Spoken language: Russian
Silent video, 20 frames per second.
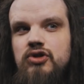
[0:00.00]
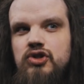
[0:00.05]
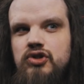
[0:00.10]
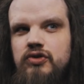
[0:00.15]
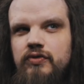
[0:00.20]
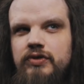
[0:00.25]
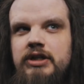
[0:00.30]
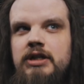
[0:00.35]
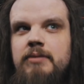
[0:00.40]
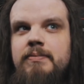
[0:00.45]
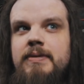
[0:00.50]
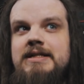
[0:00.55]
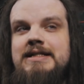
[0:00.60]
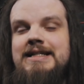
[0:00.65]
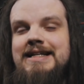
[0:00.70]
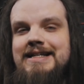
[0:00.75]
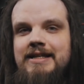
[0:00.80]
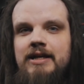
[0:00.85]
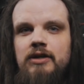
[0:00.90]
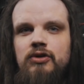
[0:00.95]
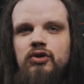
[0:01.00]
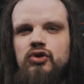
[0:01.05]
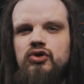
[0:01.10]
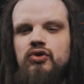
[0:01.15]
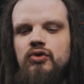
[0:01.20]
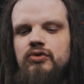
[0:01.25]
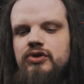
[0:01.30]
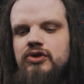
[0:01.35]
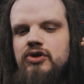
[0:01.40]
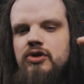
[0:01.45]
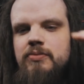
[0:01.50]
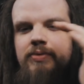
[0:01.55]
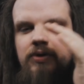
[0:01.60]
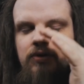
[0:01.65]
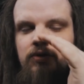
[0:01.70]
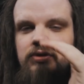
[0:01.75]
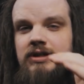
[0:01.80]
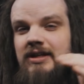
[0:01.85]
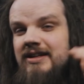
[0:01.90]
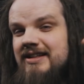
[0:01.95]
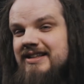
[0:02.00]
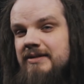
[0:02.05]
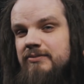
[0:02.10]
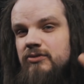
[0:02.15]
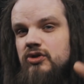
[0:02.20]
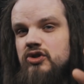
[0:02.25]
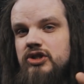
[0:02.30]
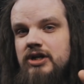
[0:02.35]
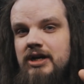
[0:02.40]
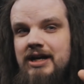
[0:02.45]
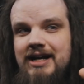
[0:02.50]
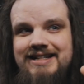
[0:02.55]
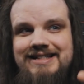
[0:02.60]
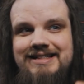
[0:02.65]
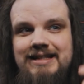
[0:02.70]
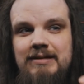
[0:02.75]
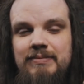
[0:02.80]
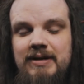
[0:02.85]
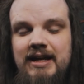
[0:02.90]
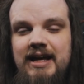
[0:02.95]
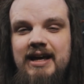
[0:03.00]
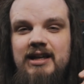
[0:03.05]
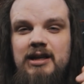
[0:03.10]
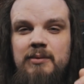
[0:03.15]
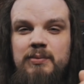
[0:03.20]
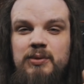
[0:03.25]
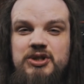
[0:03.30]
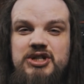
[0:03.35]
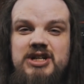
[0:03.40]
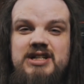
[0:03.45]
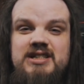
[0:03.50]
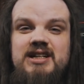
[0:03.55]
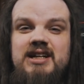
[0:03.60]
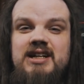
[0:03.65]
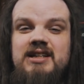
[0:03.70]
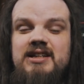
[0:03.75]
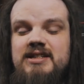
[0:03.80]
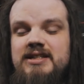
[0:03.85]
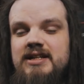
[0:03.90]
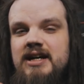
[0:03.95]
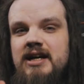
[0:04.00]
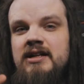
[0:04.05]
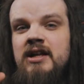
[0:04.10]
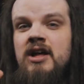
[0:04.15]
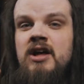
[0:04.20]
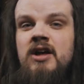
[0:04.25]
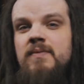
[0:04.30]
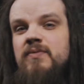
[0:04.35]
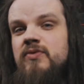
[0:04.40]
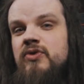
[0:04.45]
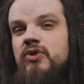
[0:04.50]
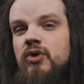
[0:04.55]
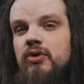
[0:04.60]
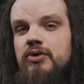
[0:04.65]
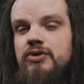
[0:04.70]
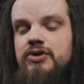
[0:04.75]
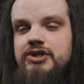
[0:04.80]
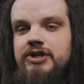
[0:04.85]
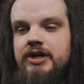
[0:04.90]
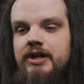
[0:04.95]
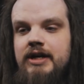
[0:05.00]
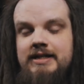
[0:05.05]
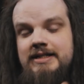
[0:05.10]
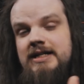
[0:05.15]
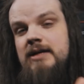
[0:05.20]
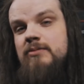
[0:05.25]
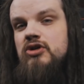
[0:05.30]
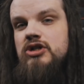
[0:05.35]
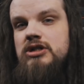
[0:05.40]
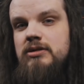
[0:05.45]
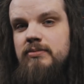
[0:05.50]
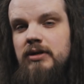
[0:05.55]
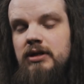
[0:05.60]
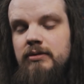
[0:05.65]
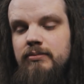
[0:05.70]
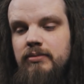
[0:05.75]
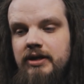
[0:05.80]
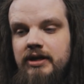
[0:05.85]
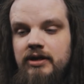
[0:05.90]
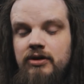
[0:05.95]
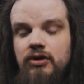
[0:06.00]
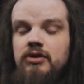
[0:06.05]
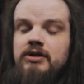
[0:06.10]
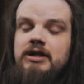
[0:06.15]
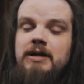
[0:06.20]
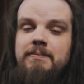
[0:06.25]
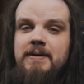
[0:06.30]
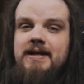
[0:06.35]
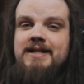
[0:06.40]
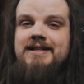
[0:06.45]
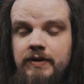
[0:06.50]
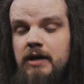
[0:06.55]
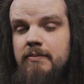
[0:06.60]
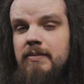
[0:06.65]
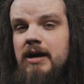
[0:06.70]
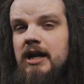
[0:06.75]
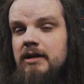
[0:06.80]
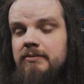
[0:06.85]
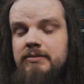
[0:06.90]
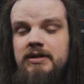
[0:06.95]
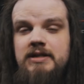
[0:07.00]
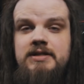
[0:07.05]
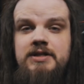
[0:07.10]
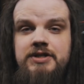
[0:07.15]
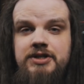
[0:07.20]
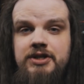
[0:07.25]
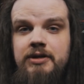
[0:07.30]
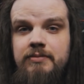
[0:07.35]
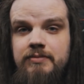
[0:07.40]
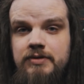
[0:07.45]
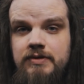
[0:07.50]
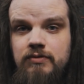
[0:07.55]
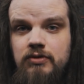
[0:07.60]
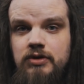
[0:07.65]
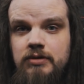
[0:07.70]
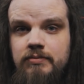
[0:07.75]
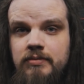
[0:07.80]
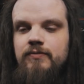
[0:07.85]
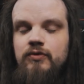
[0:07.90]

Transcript: то что вот эта последняя нота, он ее берет немножко ослабляя, и она получается такая, знаете, как ноющая, хотя можно было бы ее допеть нормальным насыщенным звуком.